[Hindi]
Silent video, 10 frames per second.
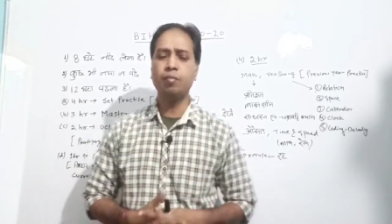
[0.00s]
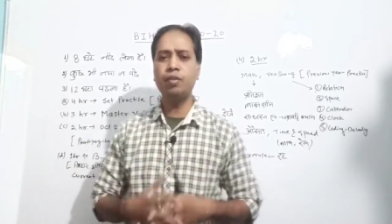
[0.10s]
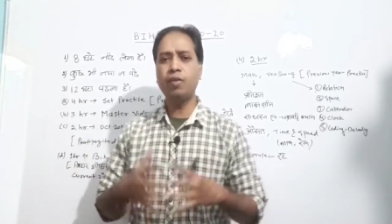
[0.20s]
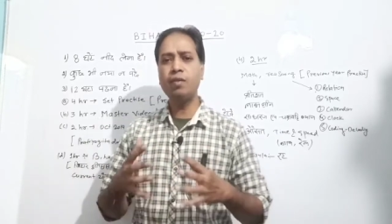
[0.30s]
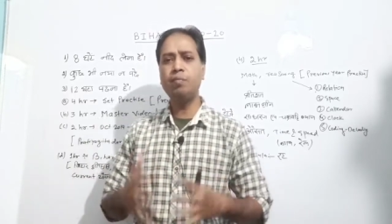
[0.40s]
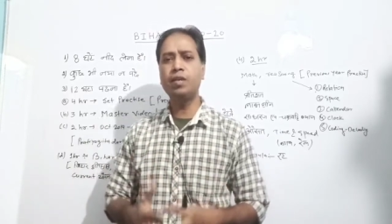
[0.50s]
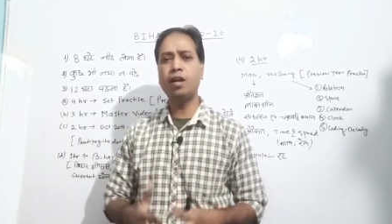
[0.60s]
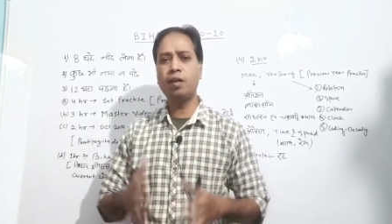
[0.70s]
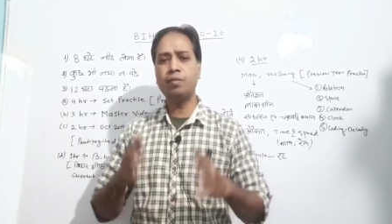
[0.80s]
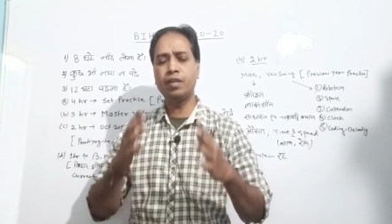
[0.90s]
मेरी वाइफ भी
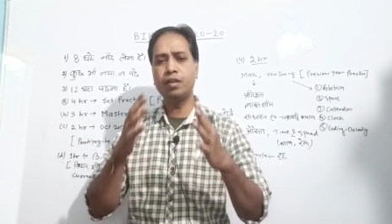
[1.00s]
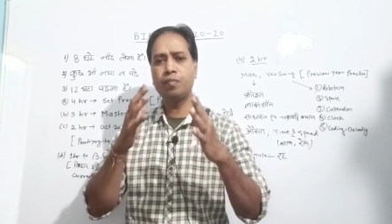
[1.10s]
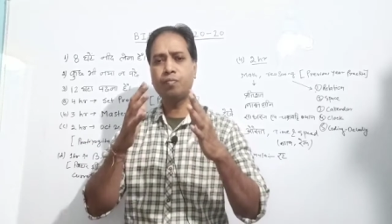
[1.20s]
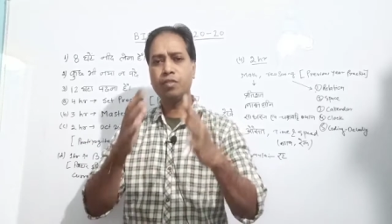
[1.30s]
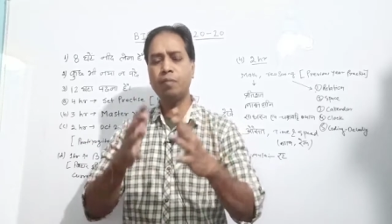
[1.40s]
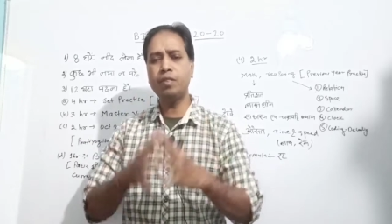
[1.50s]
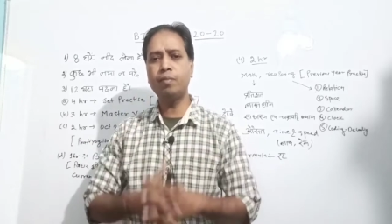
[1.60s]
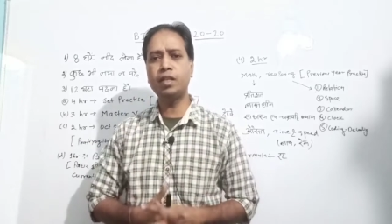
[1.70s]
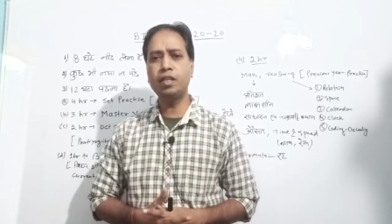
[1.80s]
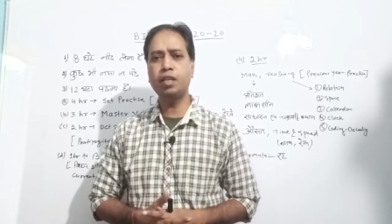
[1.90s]
आपके सब
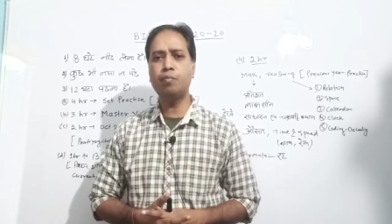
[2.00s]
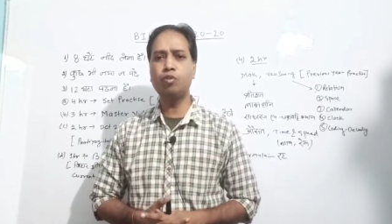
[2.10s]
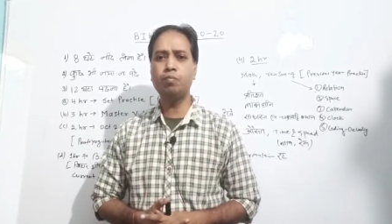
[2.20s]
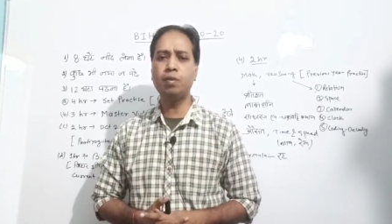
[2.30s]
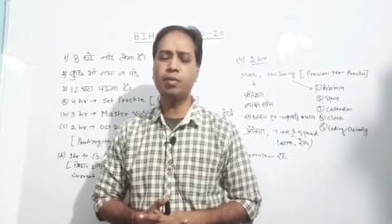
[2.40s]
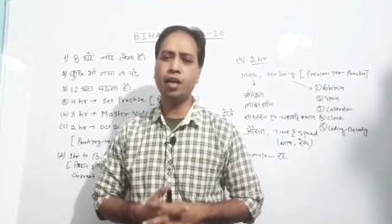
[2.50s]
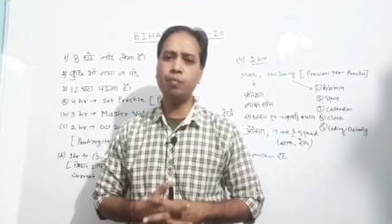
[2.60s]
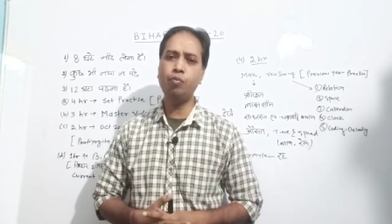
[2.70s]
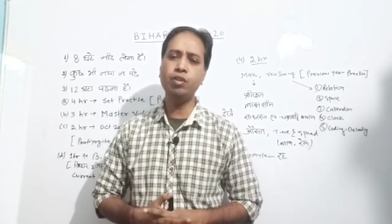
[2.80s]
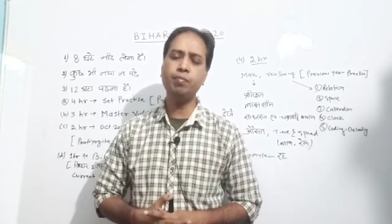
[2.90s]
इंस्पेक्टर के पोस्ट पे बिहार
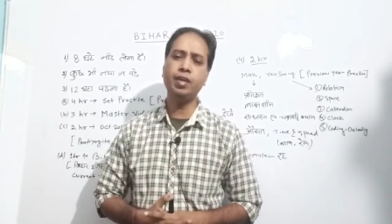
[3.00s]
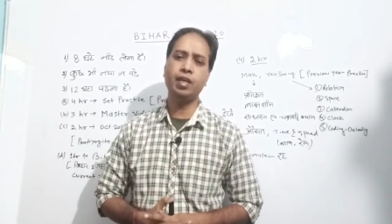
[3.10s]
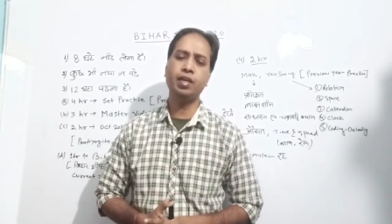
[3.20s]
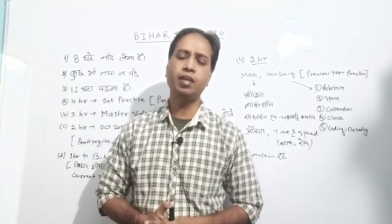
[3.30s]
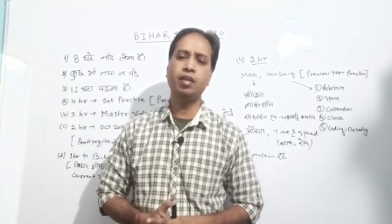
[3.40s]
पुलिस में है